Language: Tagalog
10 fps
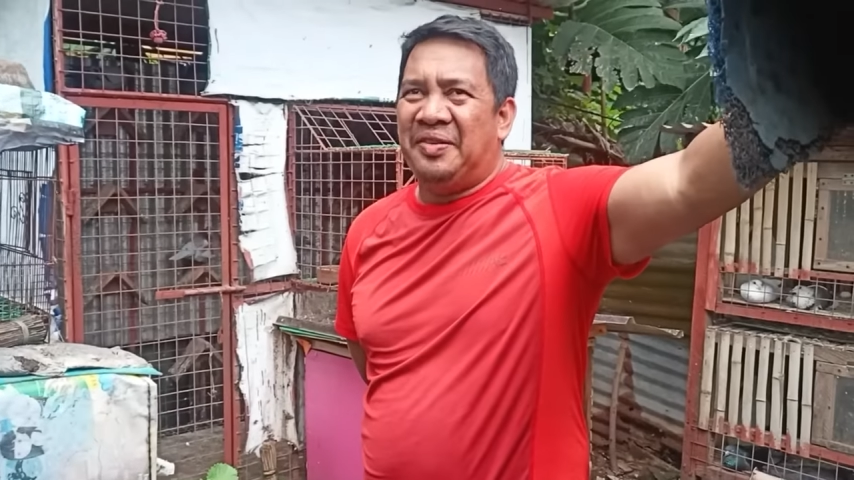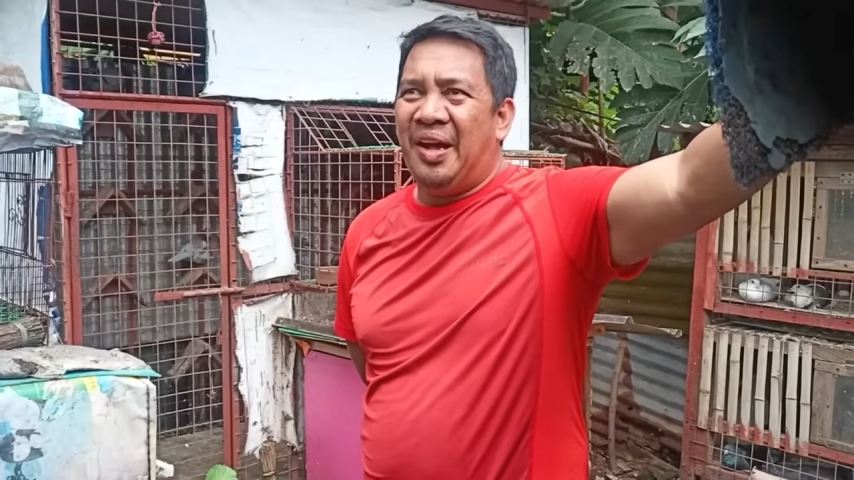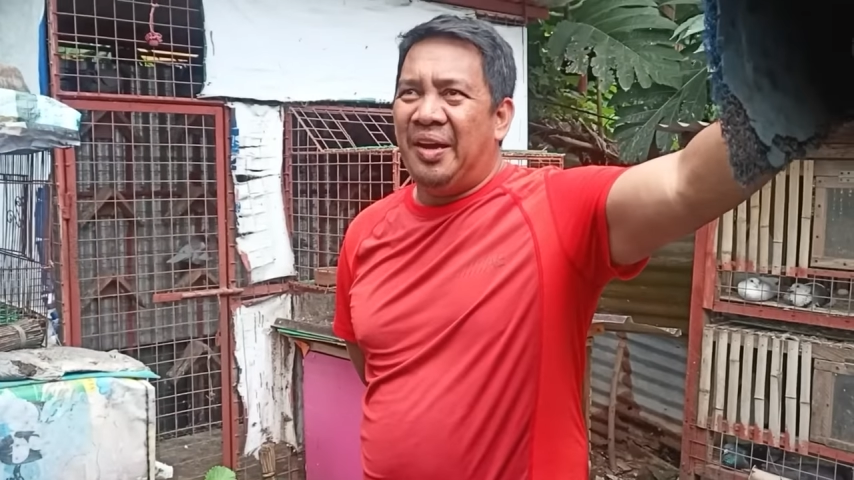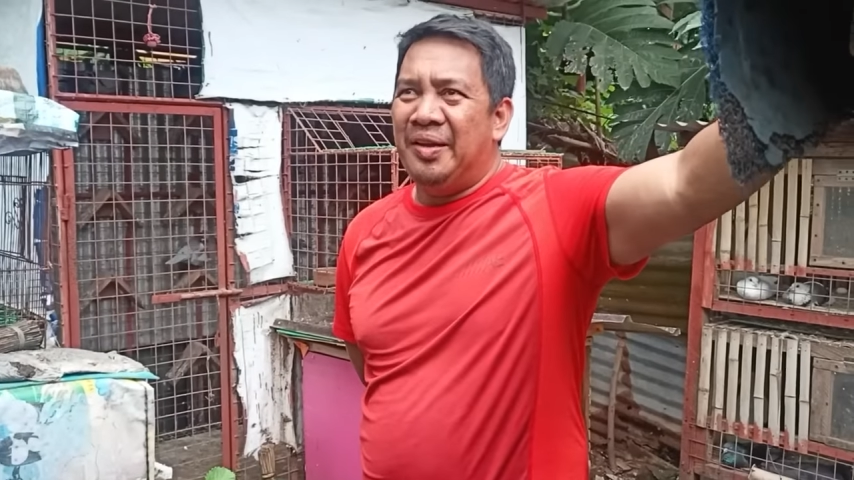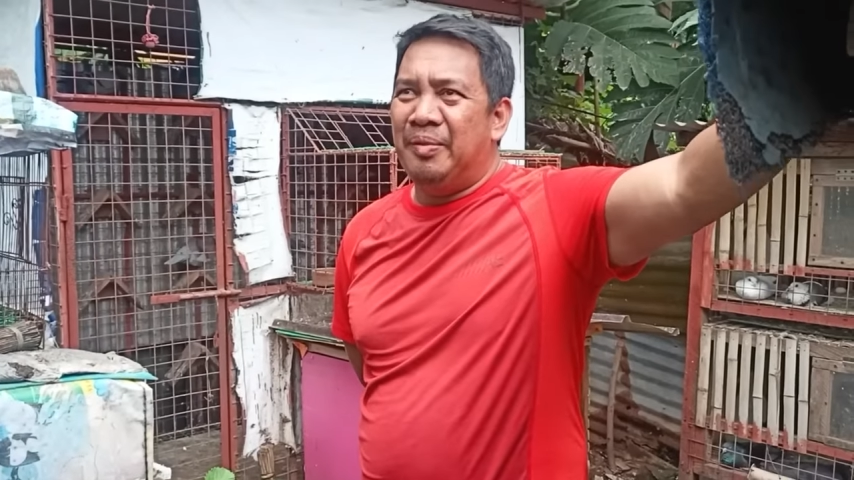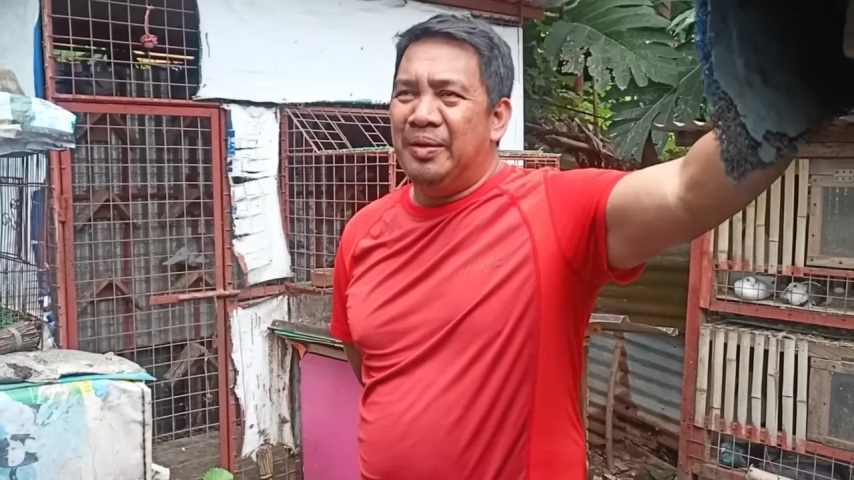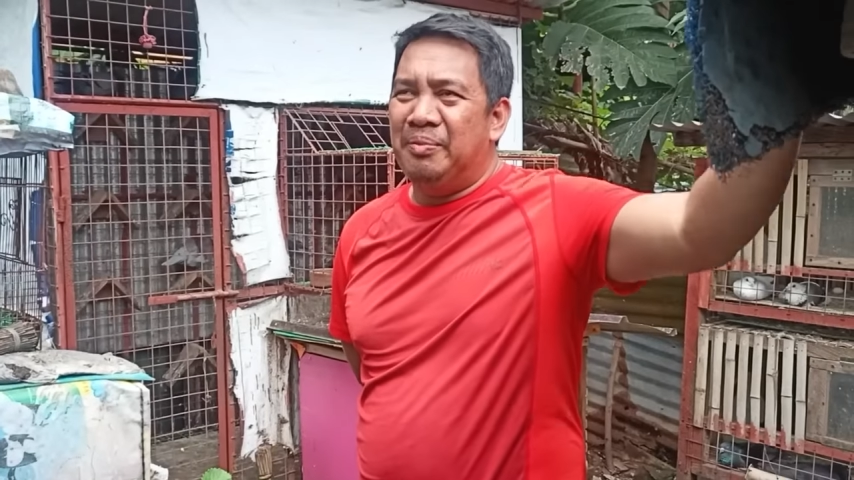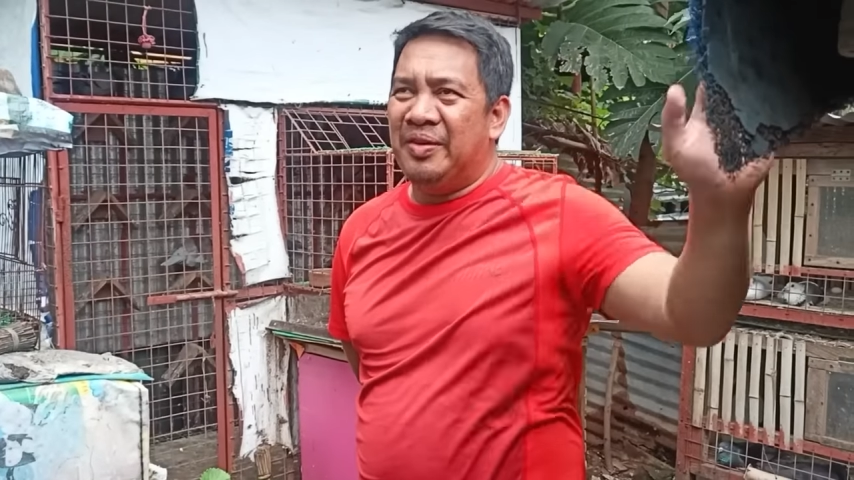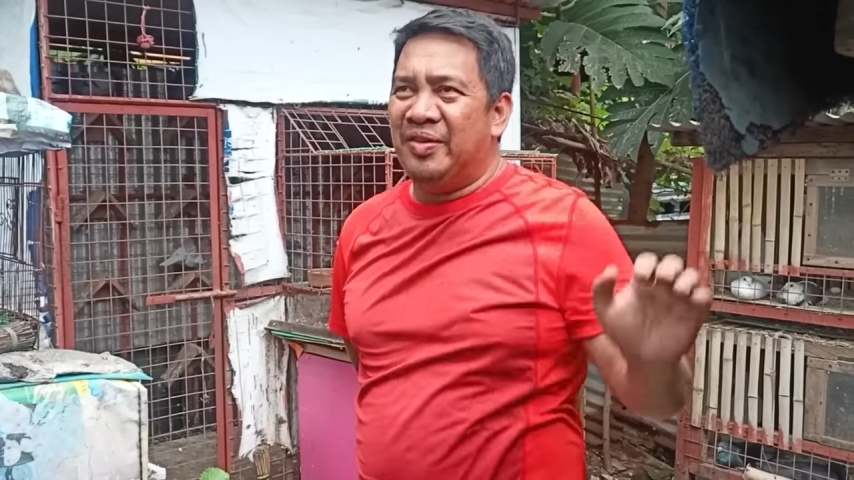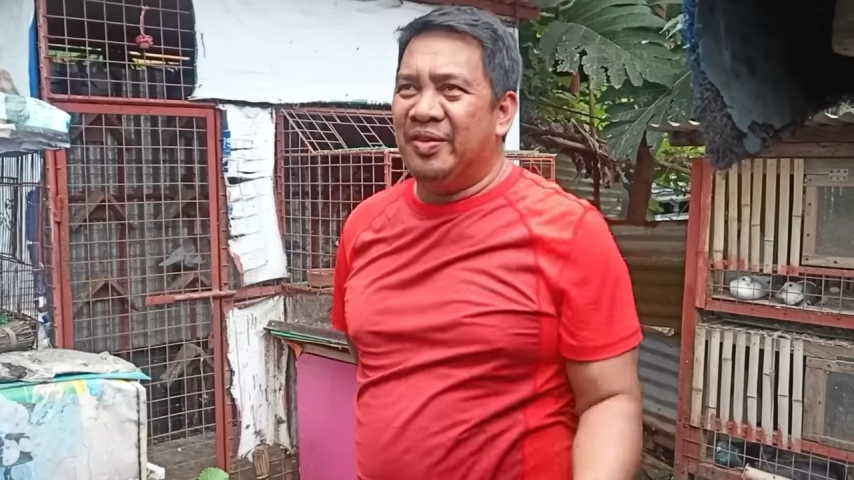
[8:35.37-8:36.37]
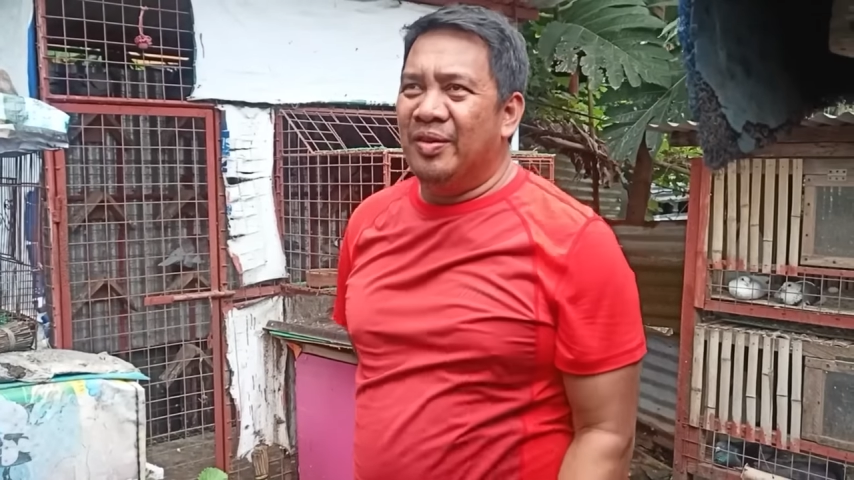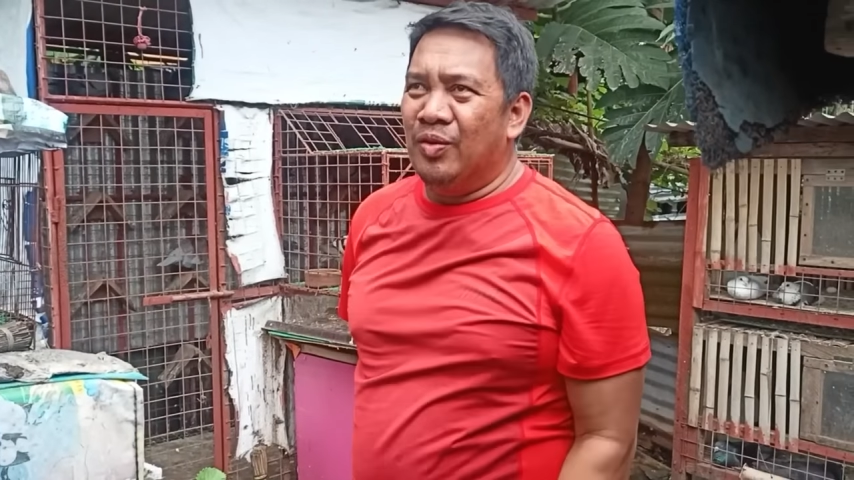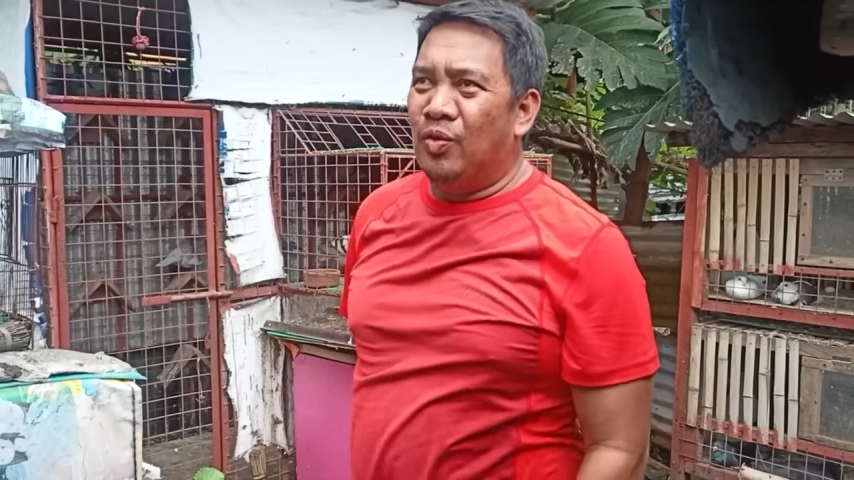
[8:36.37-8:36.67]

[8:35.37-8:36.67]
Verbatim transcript: para sa akin naman, mas